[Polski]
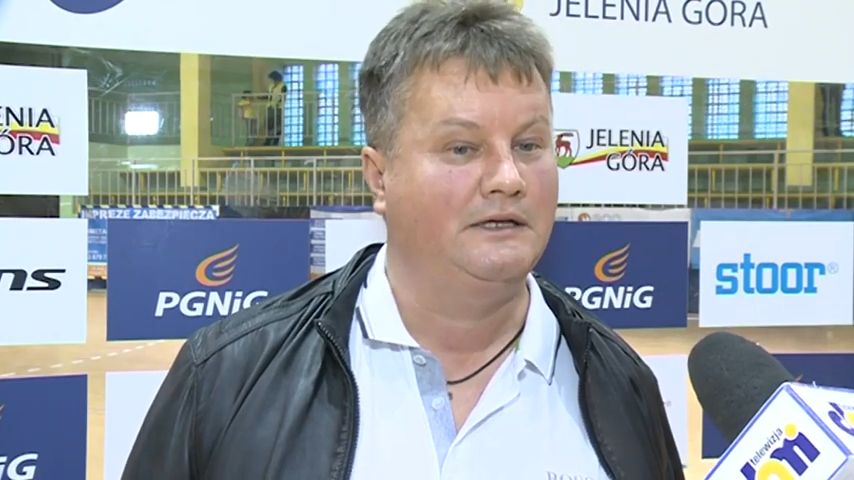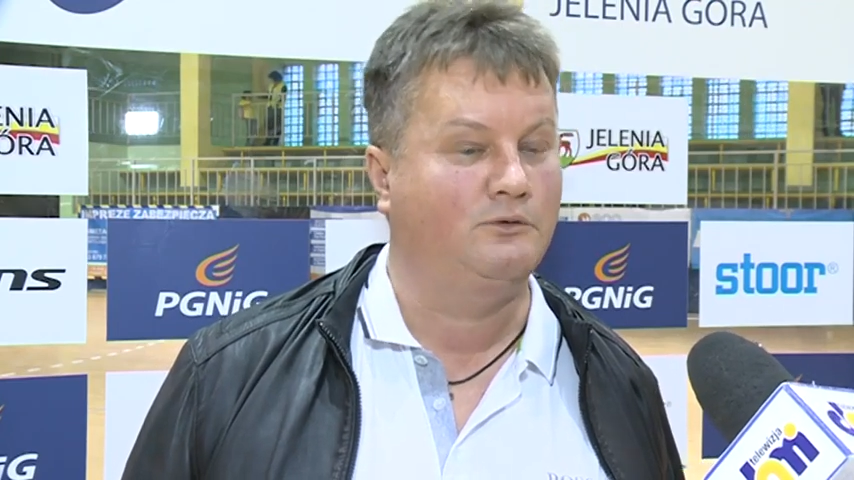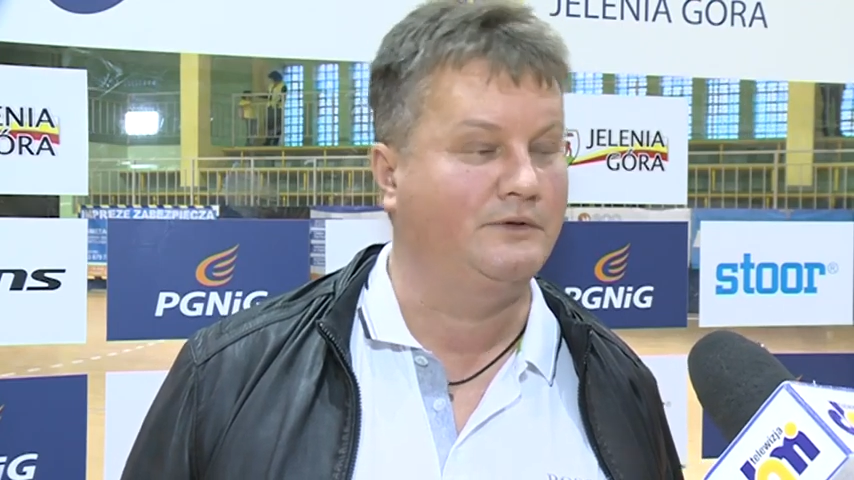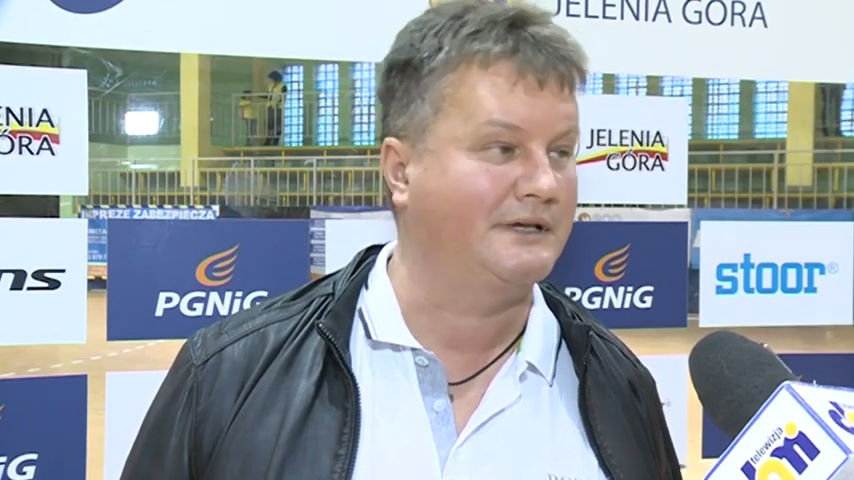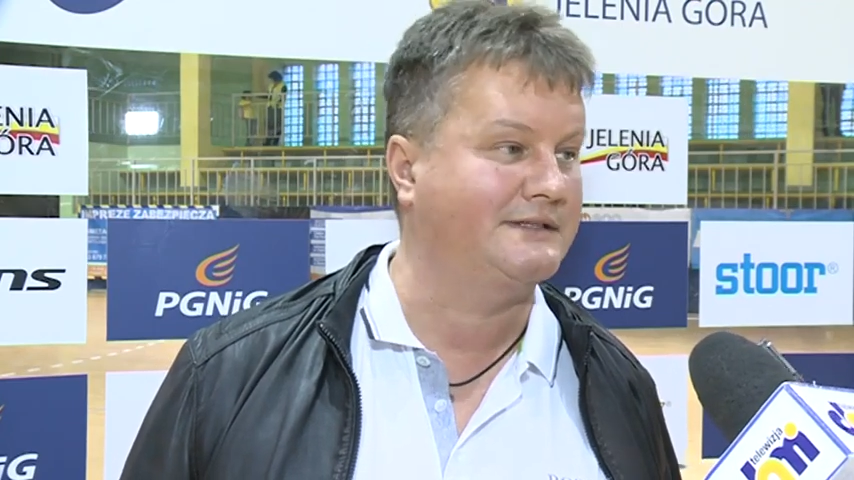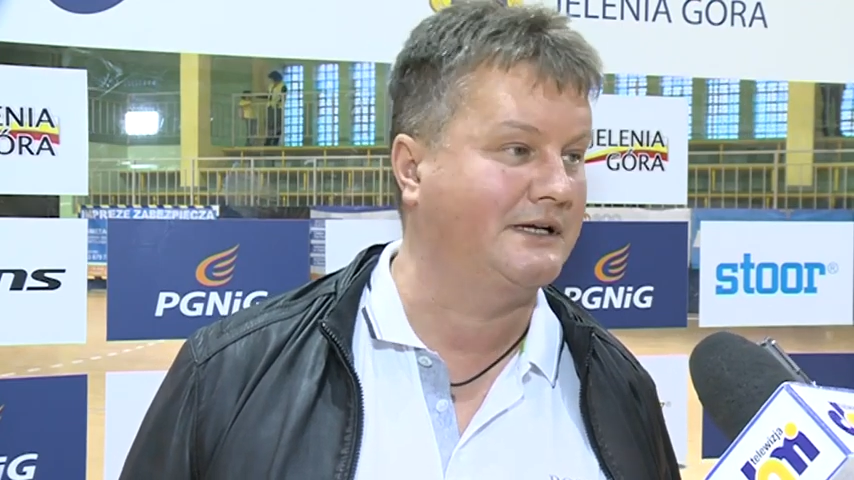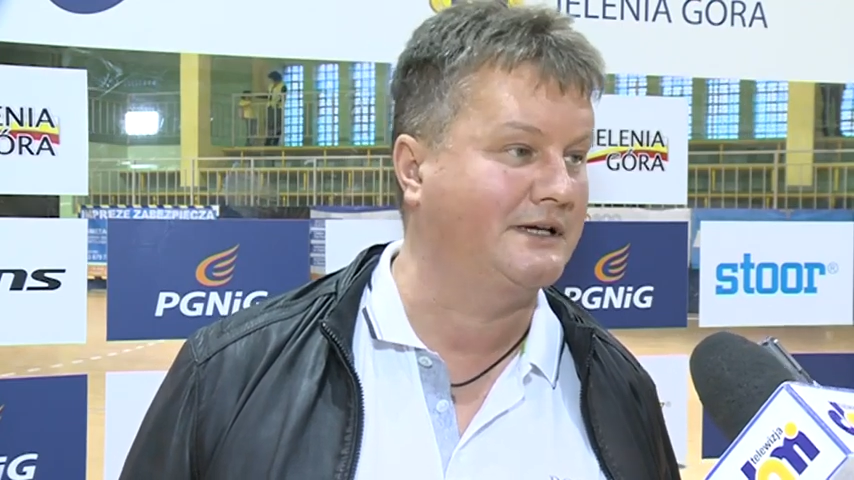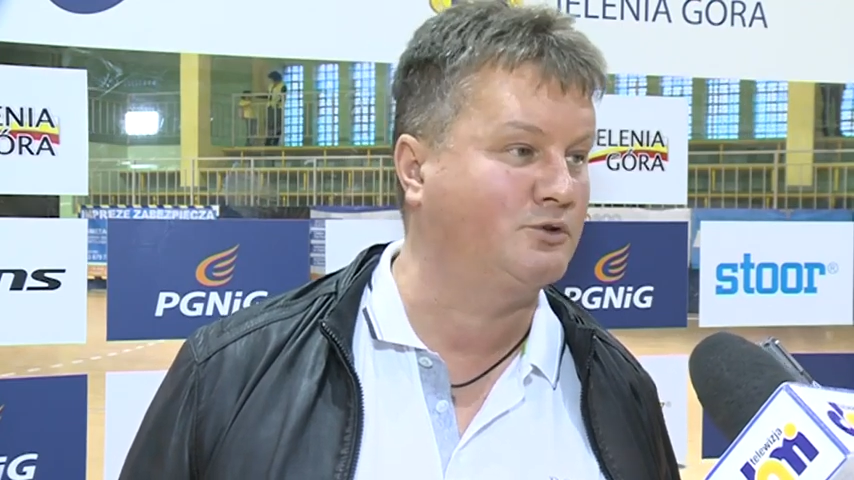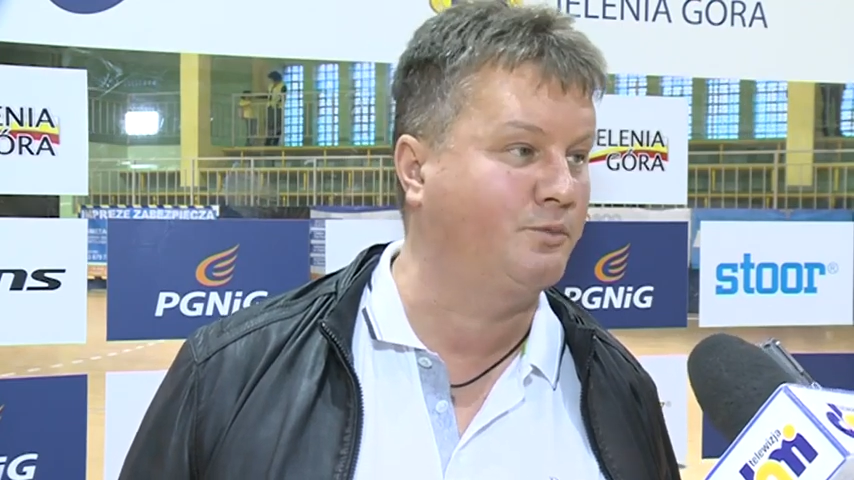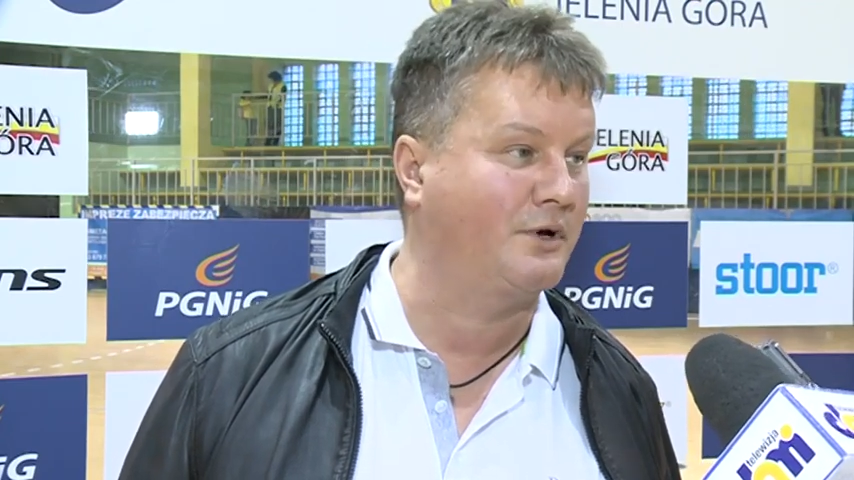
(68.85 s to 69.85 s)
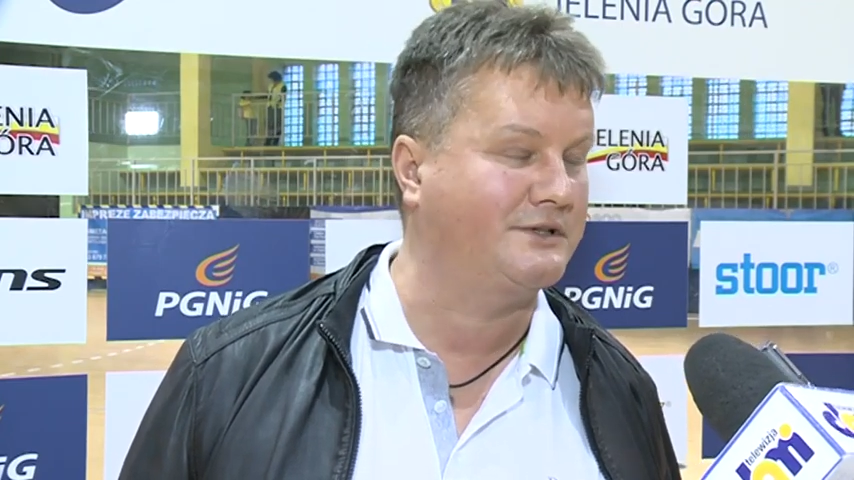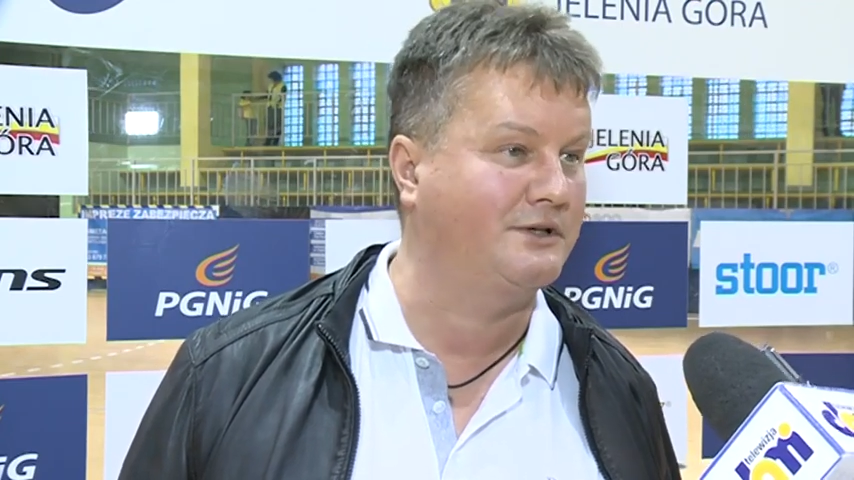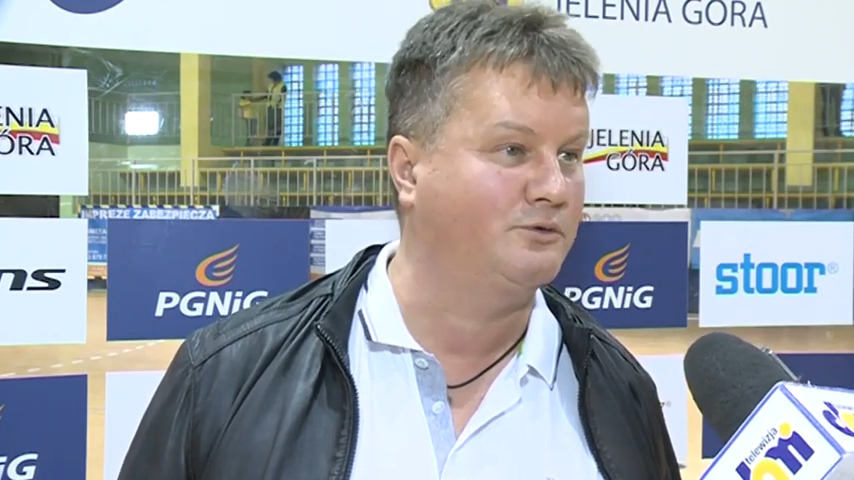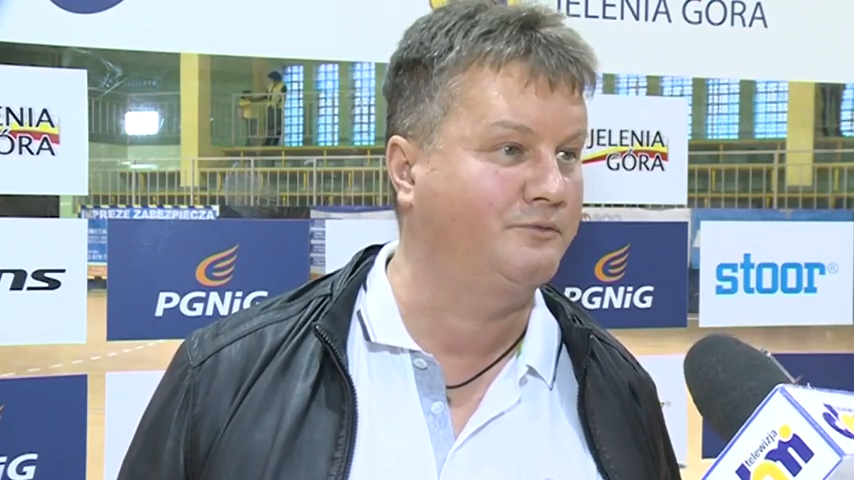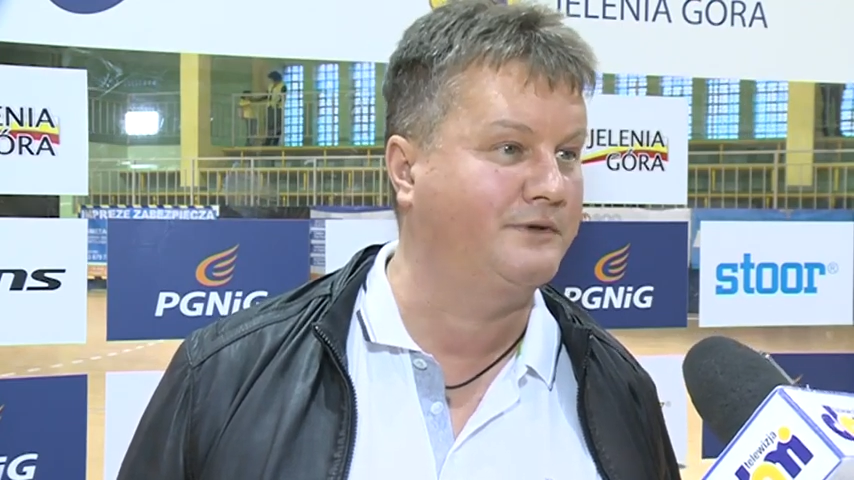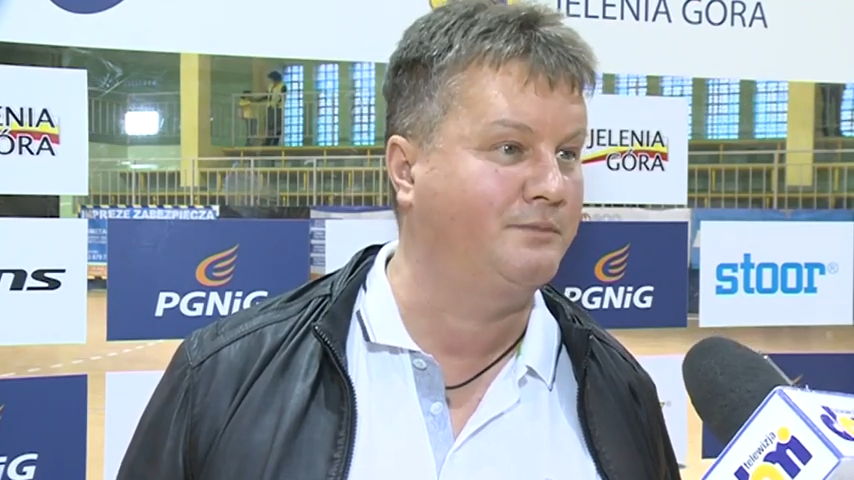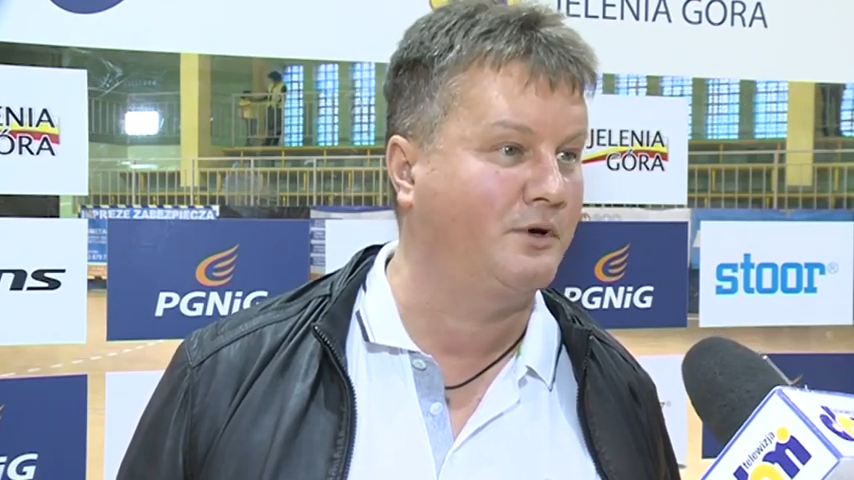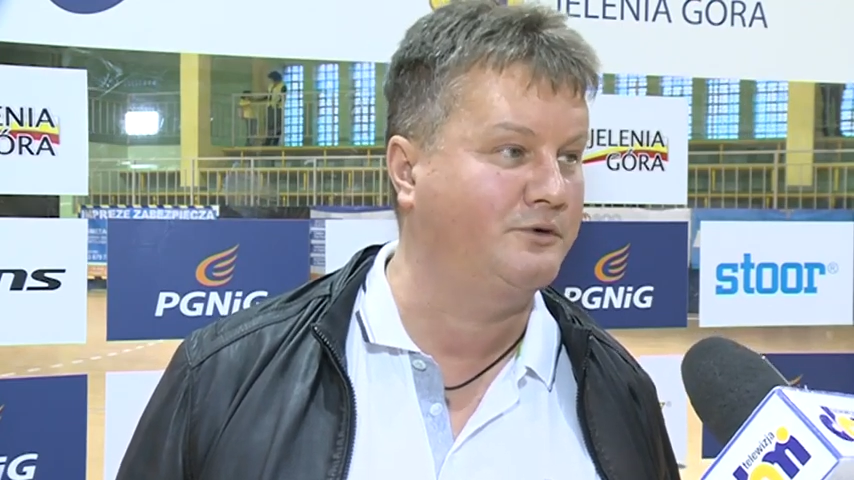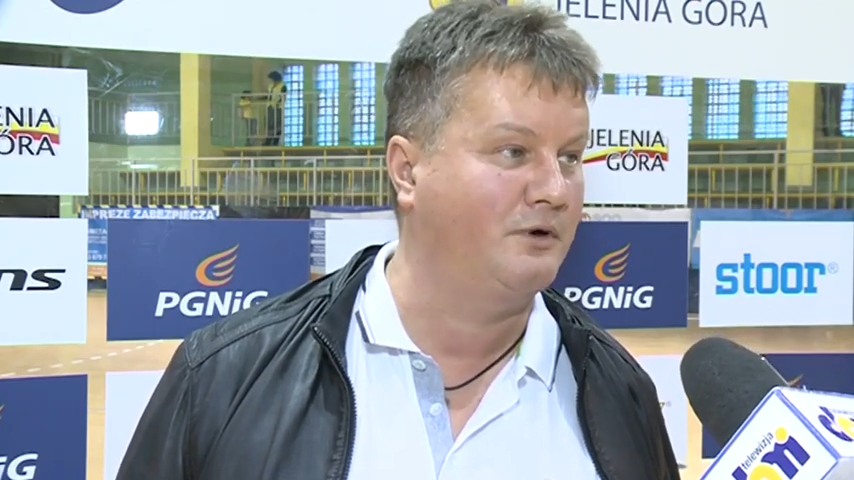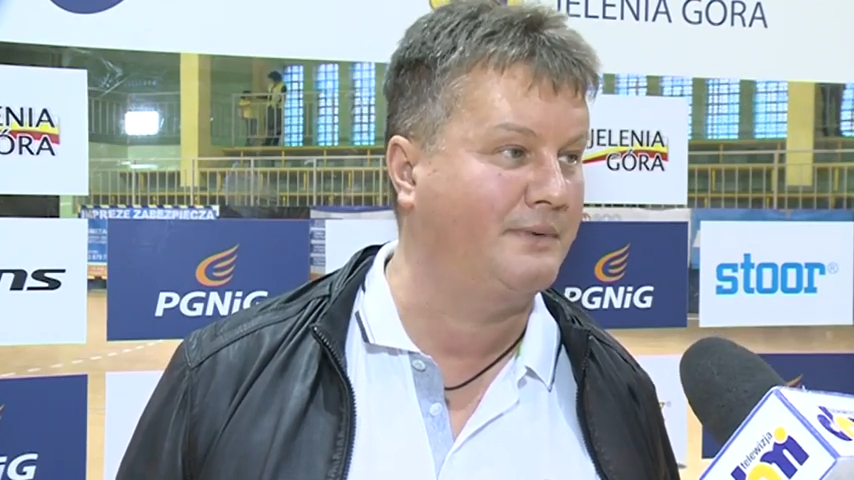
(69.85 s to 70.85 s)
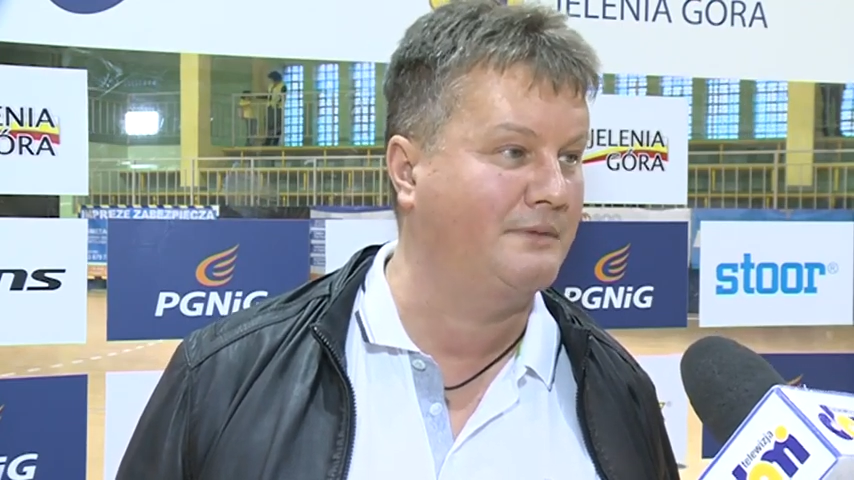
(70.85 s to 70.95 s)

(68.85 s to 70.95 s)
u nas takie stuprocentówki broniła